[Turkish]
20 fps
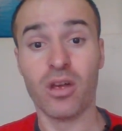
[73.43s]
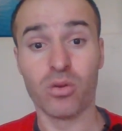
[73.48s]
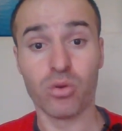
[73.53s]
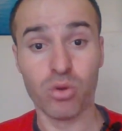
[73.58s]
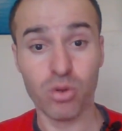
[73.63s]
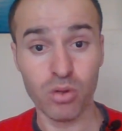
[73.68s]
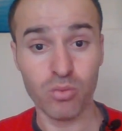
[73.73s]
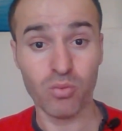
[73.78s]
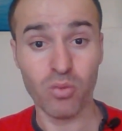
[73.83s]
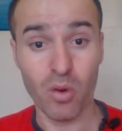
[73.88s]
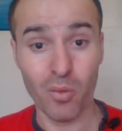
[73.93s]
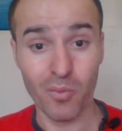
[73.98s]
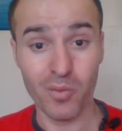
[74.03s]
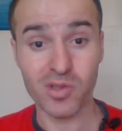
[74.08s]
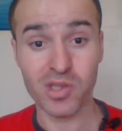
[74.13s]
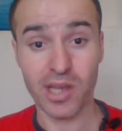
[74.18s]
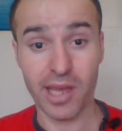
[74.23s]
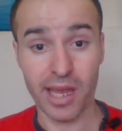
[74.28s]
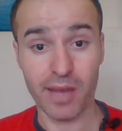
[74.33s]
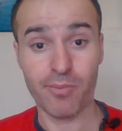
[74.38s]
günün
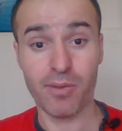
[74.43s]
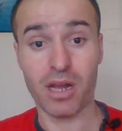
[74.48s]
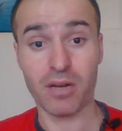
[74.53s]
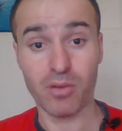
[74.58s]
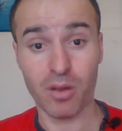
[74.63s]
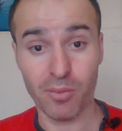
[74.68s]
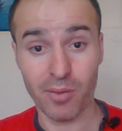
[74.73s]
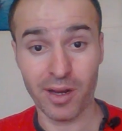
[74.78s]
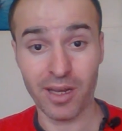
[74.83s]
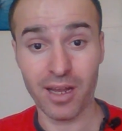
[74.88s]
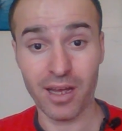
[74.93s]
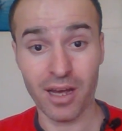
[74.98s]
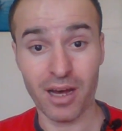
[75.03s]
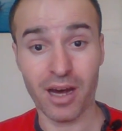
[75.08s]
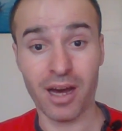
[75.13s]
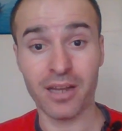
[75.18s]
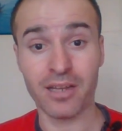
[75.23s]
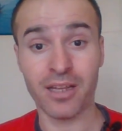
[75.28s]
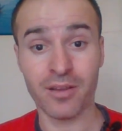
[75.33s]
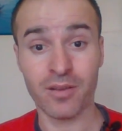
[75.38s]
bombası Ekber Baba ile
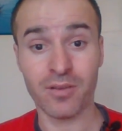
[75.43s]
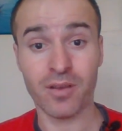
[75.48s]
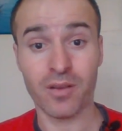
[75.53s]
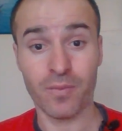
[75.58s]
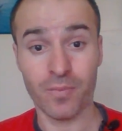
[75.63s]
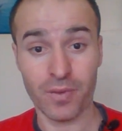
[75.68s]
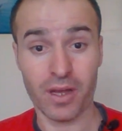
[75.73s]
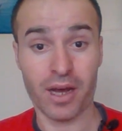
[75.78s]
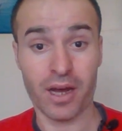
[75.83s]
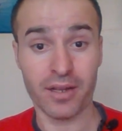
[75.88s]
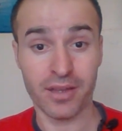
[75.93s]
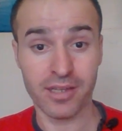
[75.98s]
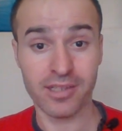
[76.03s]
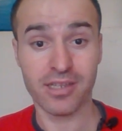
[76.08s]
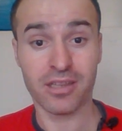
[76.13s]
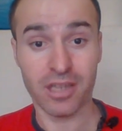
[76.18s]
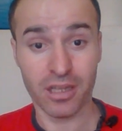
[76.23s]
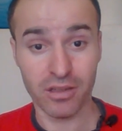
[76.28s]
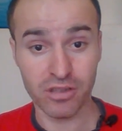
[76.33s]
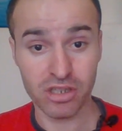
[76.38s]
Aydan'ın
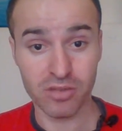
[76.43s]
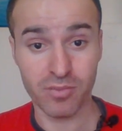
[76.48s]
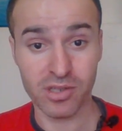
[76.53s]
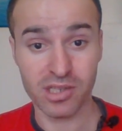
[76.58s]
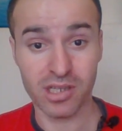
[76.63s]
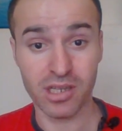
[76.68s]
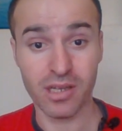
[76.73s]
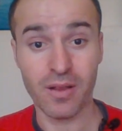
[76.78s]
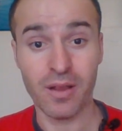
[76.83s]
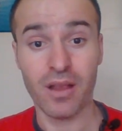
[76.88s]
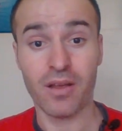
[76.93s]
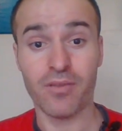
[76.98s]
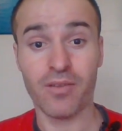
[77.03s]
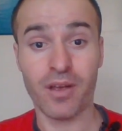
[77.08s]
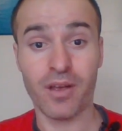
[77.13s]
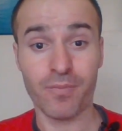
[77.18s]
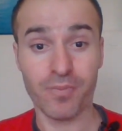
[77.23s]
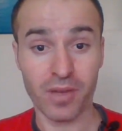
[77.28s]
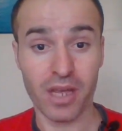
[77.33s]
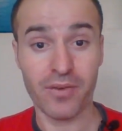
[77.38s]
annesi tanışması
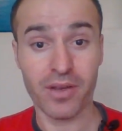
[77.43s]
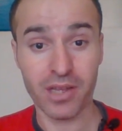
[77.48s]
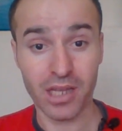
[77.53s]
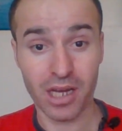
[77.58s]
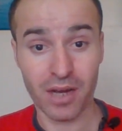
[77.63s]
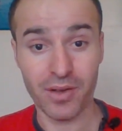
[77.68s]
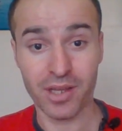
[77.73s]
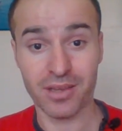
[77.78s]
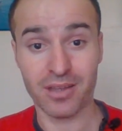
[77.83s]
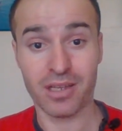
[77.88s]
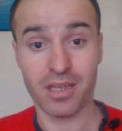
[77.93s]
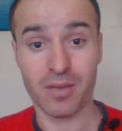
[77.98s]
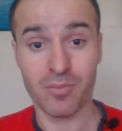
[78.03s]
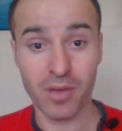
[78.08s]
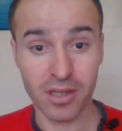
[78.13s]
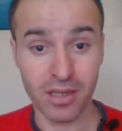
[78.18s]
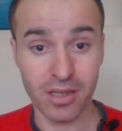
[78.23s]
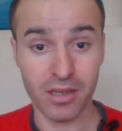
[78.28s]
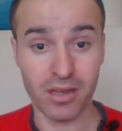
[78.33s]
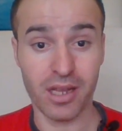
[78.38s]
ve eve davetli
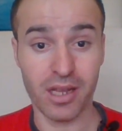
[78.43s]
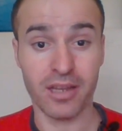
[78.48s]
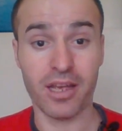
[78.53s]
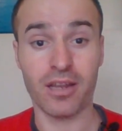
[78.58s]
yemek yediler.